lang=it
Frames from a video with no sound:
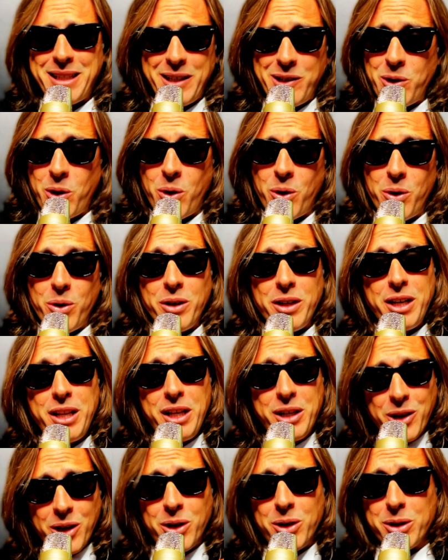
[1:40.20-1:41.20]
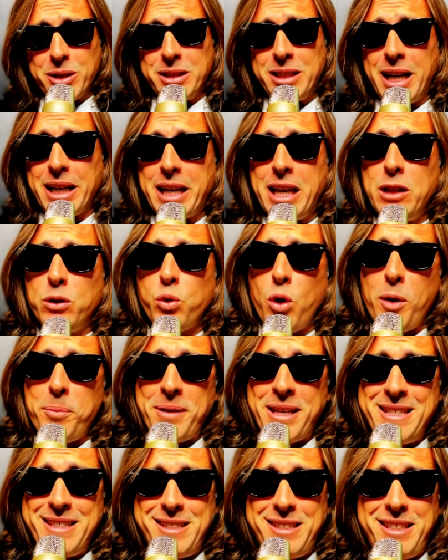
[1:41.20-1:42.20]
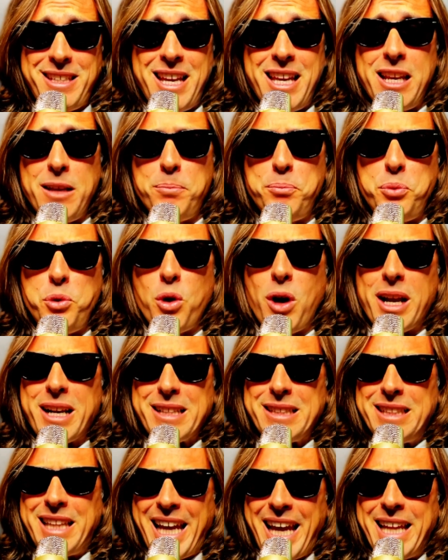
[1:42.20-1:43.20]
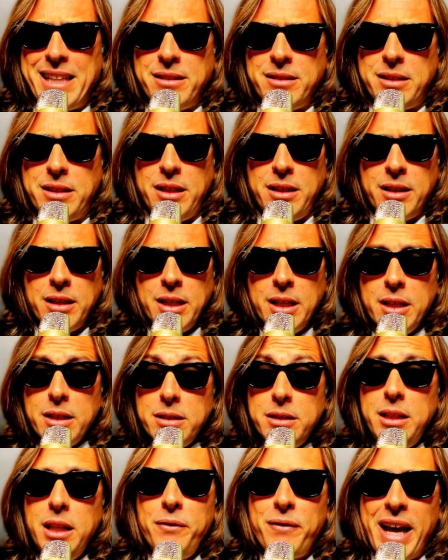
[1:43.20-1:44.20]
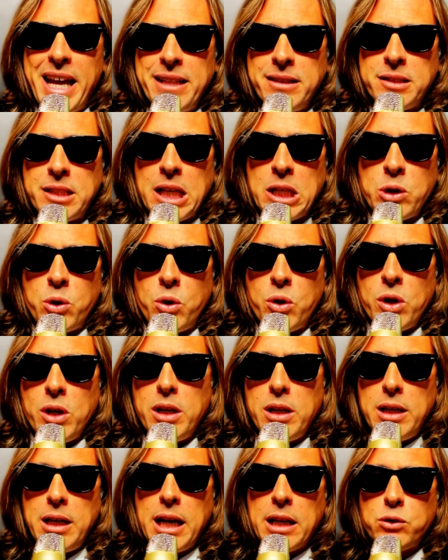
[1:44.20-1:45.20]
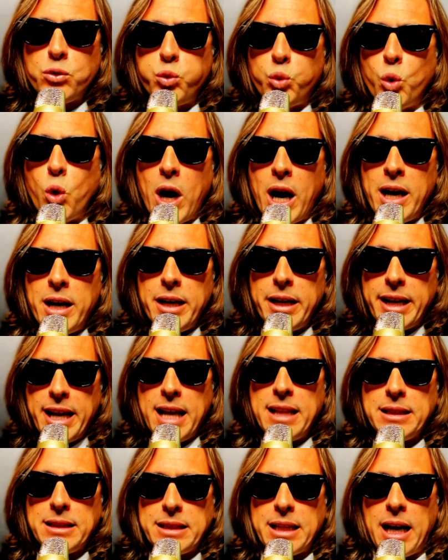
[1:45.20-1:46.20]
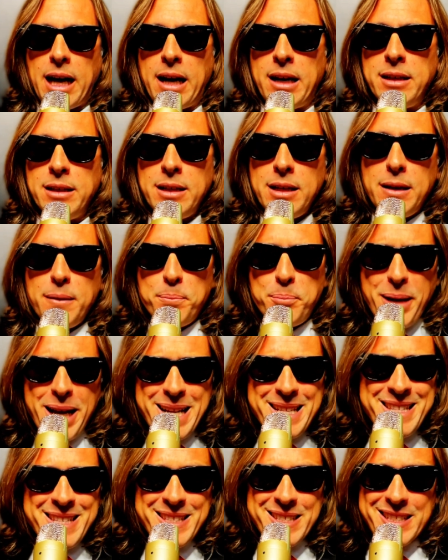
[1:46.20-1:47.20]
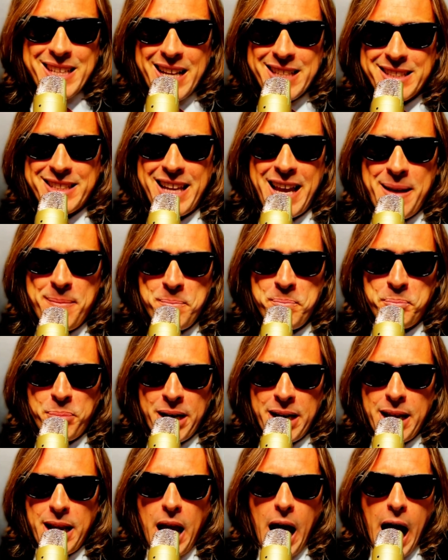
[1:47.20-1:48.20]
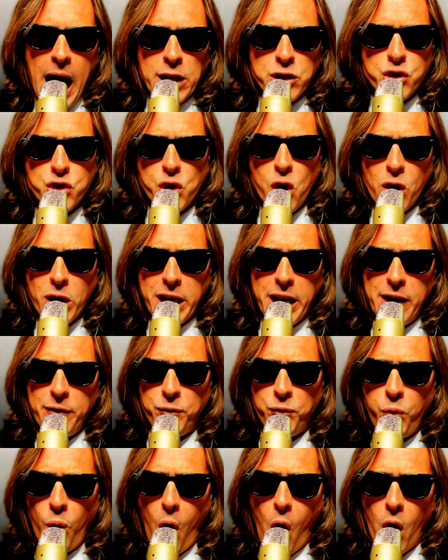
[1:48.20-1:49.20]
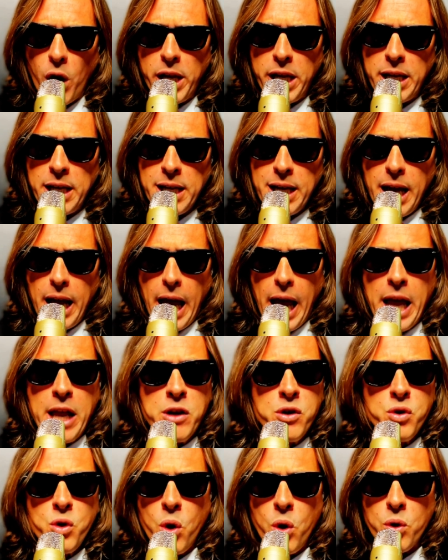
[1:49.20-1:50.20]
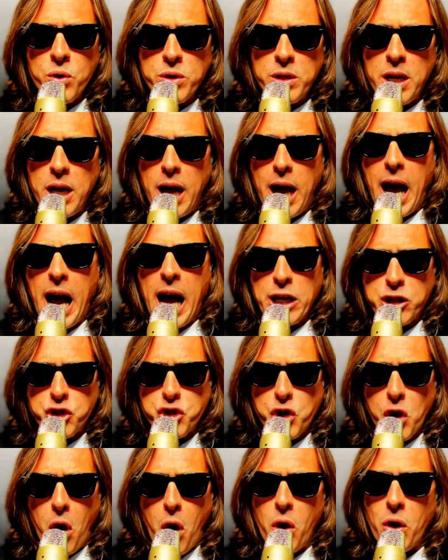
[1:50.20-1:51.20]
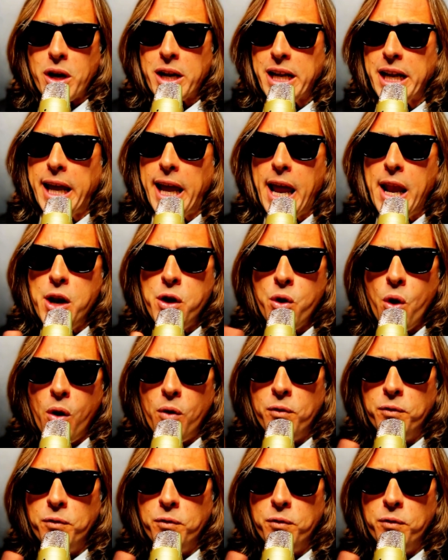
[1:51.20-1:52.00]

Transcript: no. Ricorda che i tuoi pensieri più ardenti diventano la tua realtà. Pensa sempre a ciò che vuoi e non a ciò che non